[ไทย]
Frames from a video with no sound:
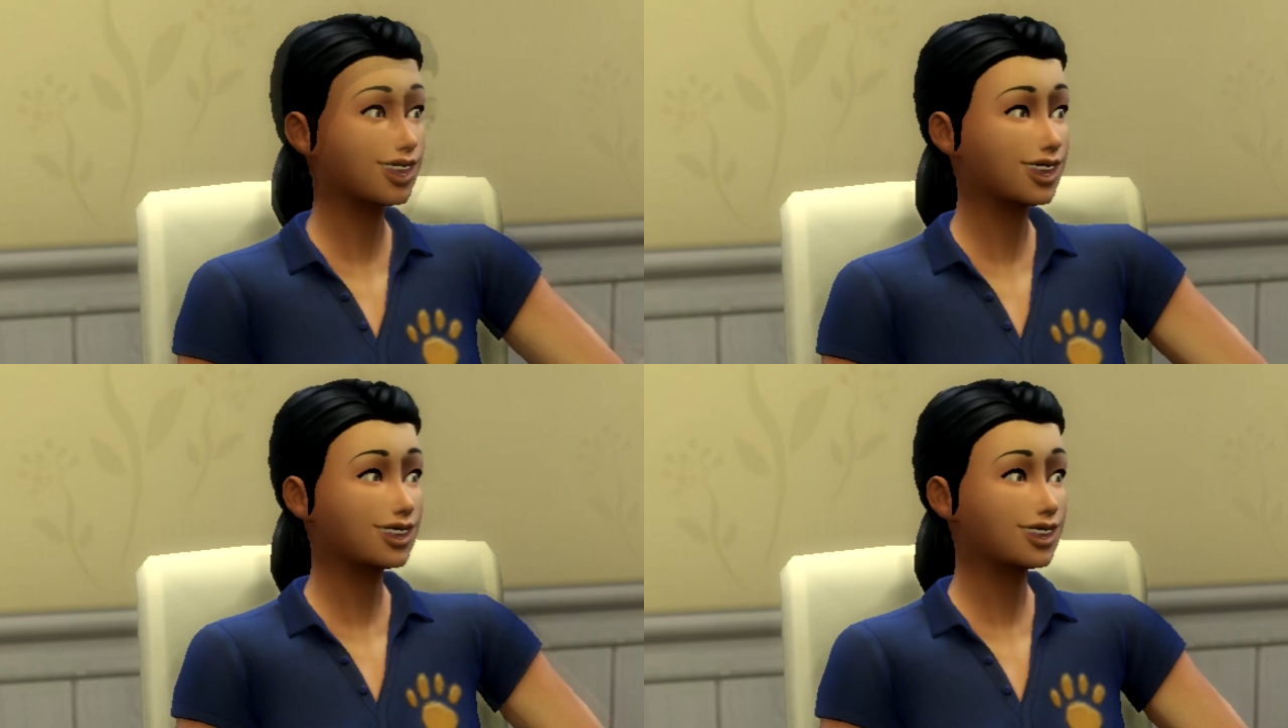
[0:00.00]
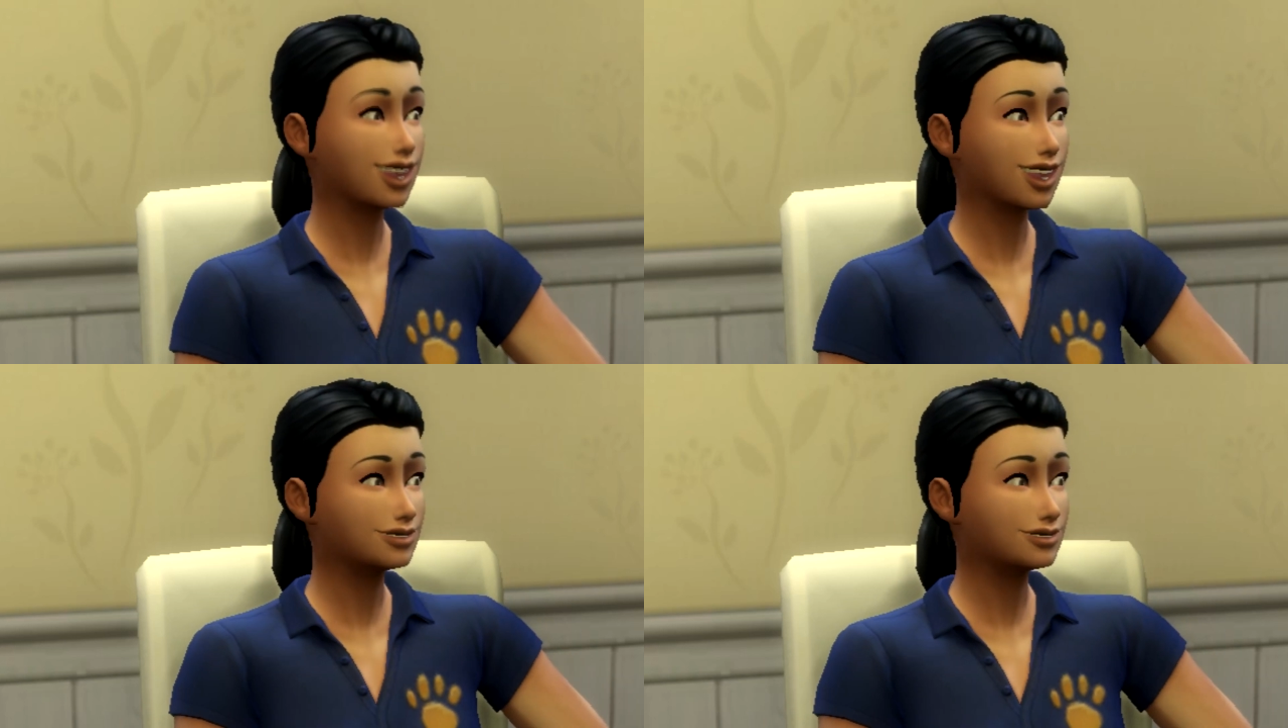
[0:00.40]
เป็นไง
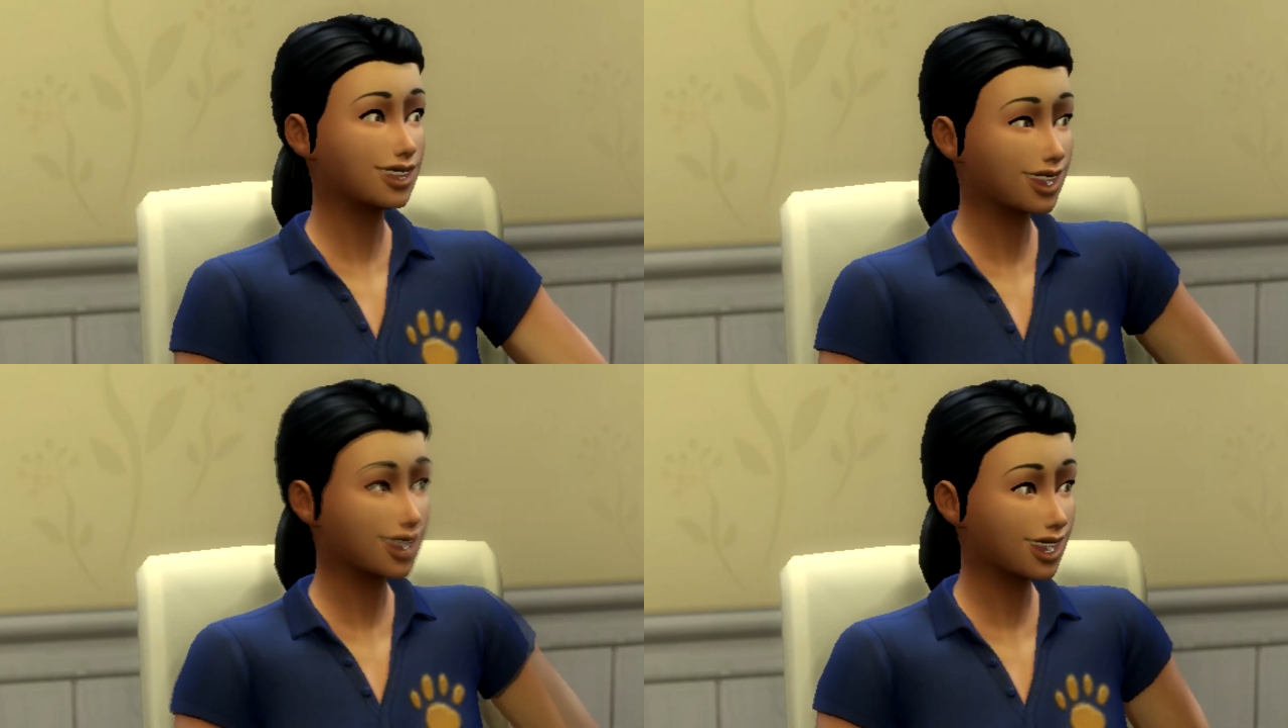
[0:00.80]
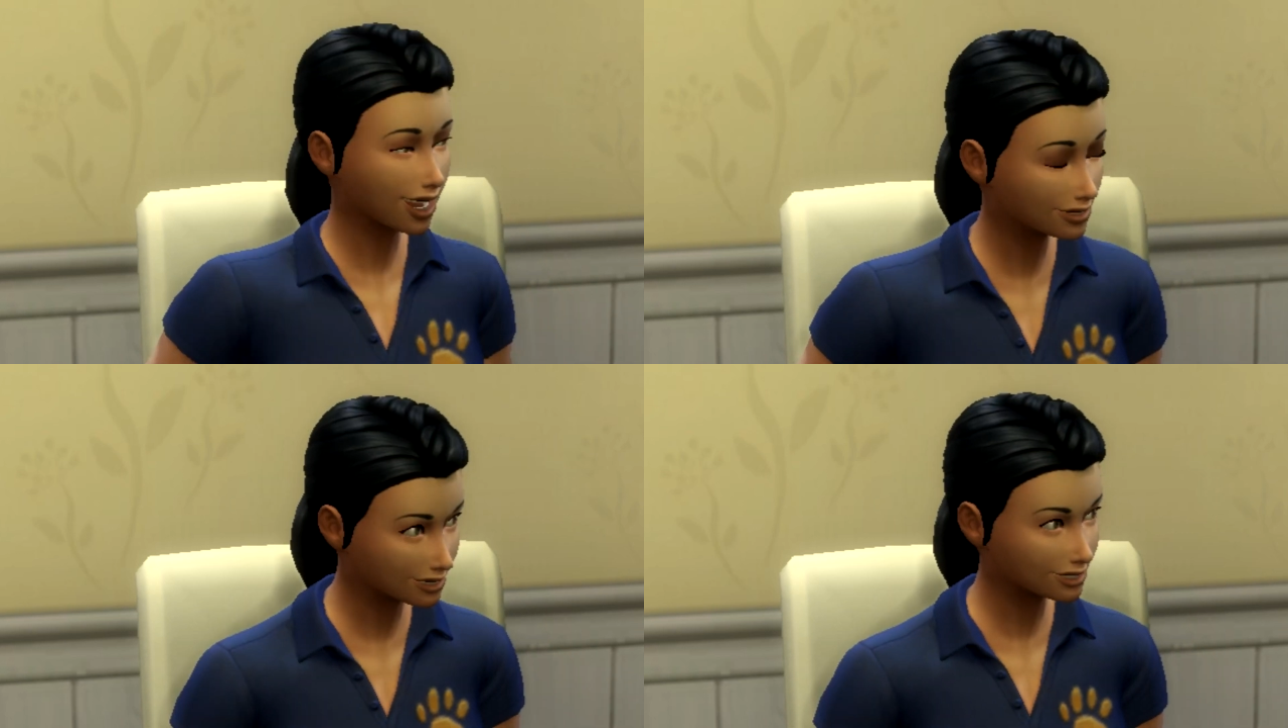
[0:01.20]
มั่งอา
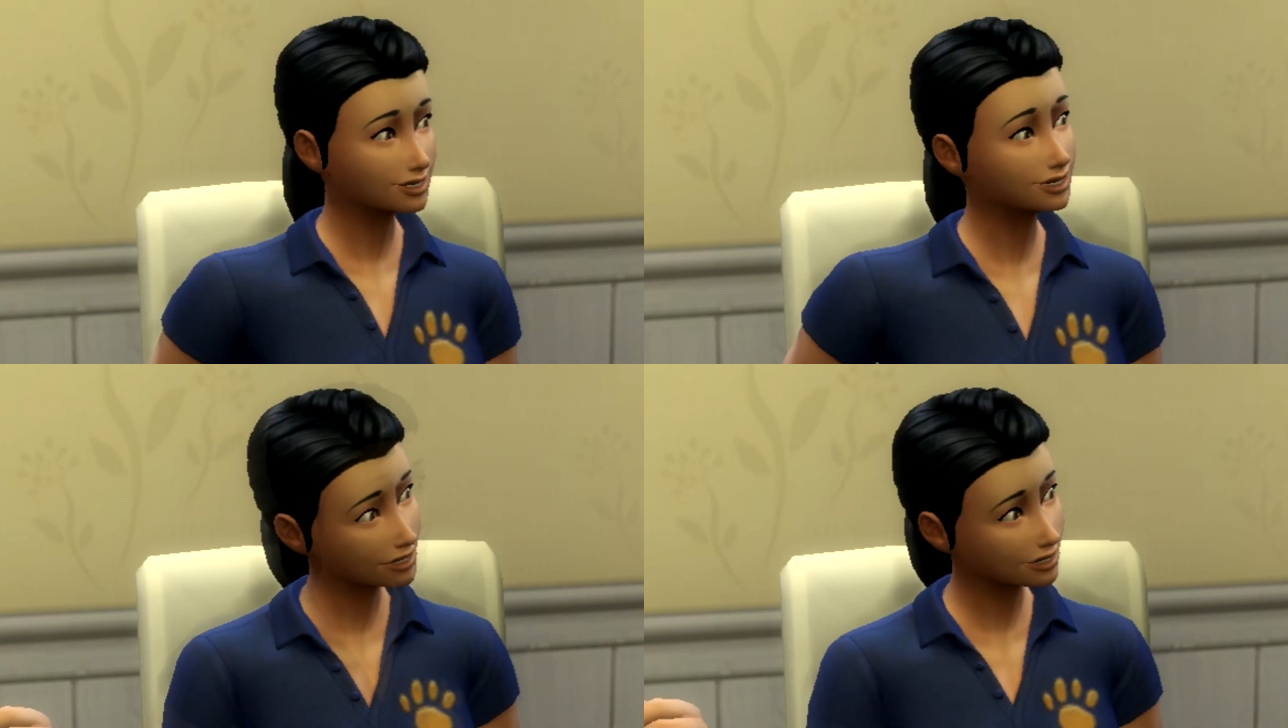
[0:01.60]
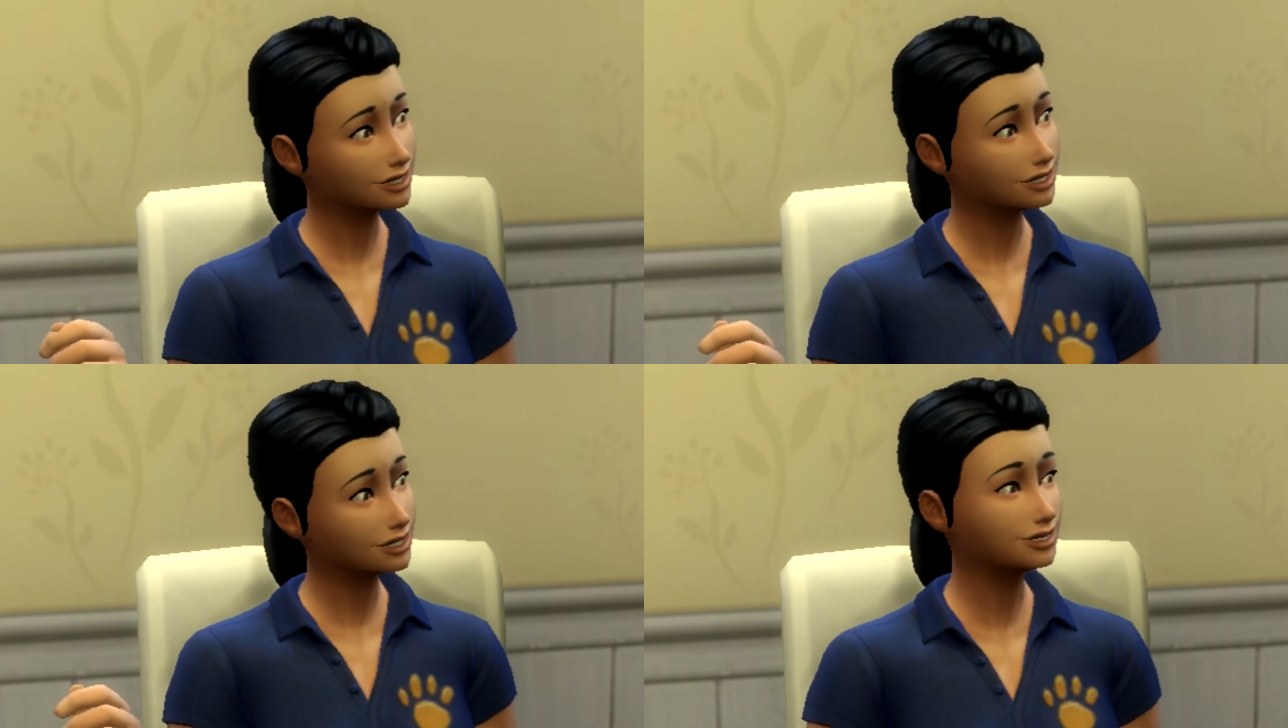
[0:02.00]
หารที่ฉัน
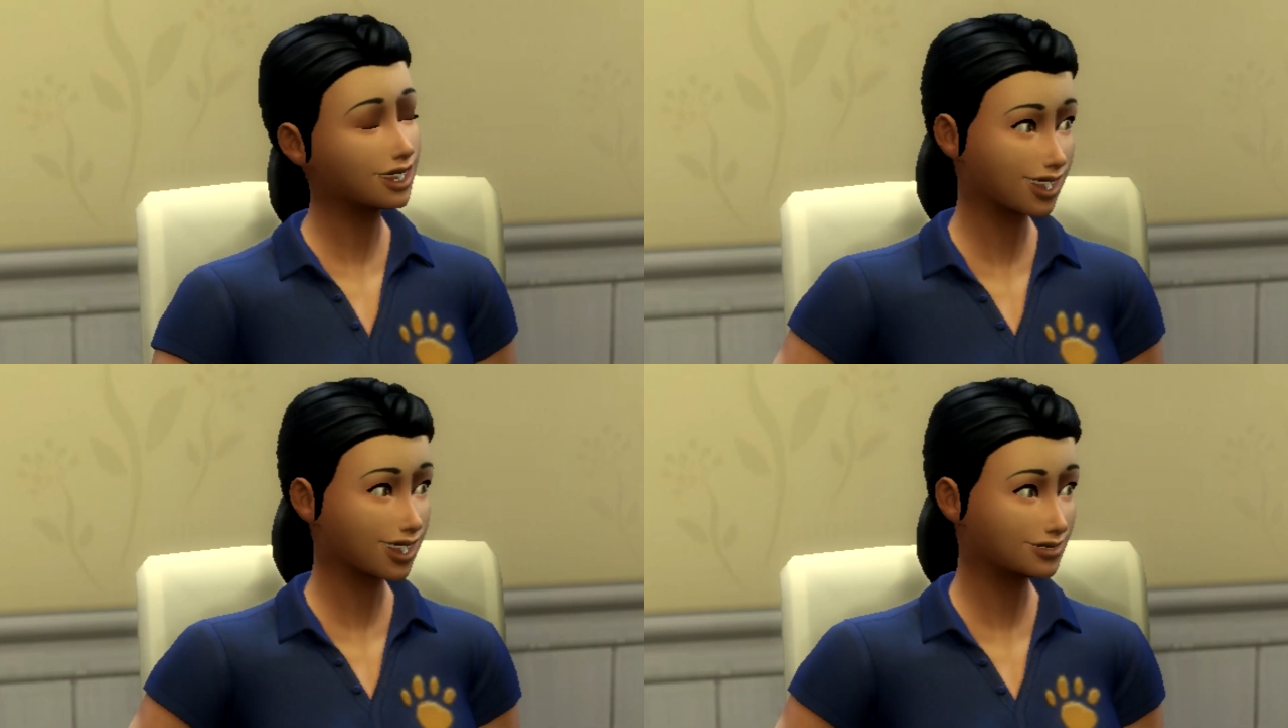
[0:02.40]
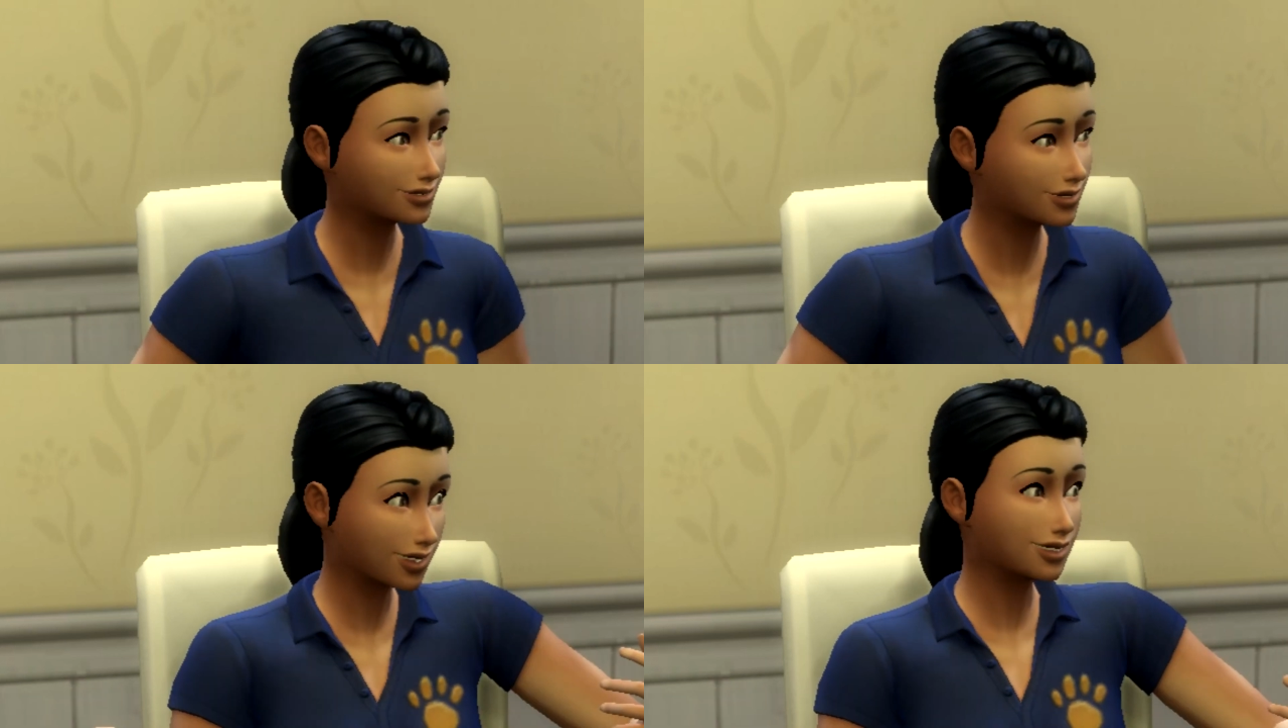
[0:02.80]
ทำอร่อย
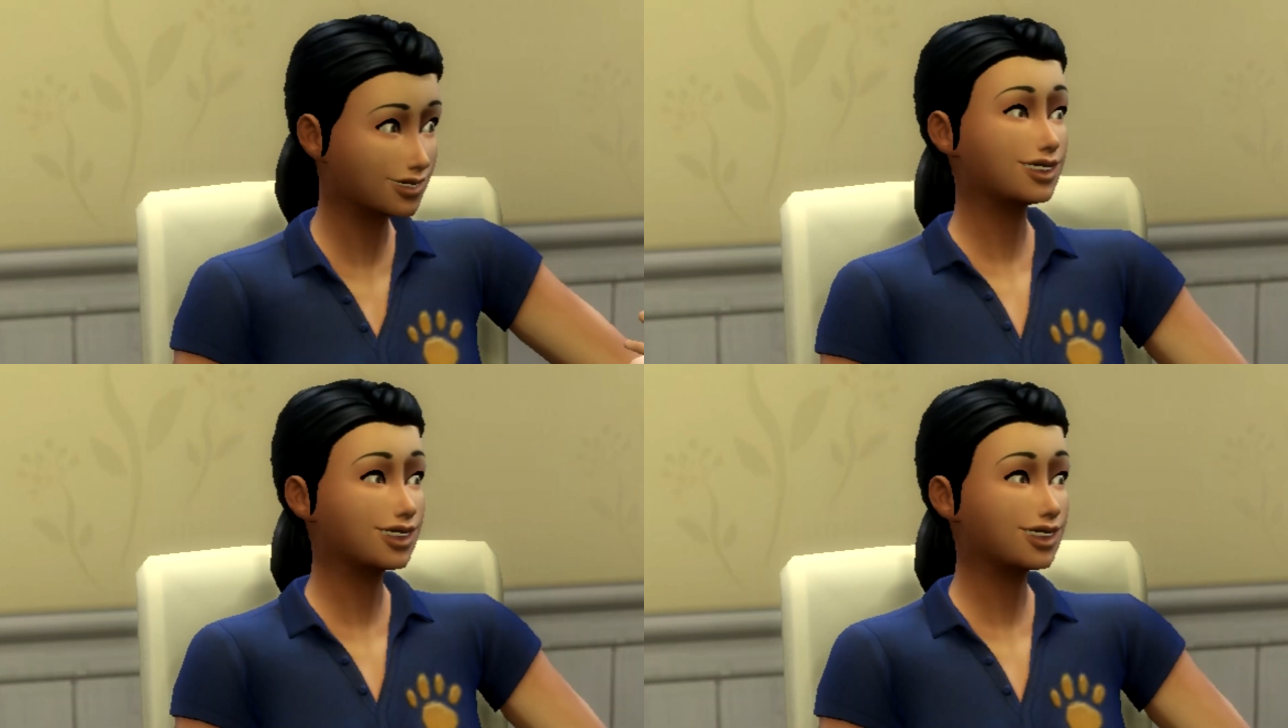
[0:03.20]
ดีไหม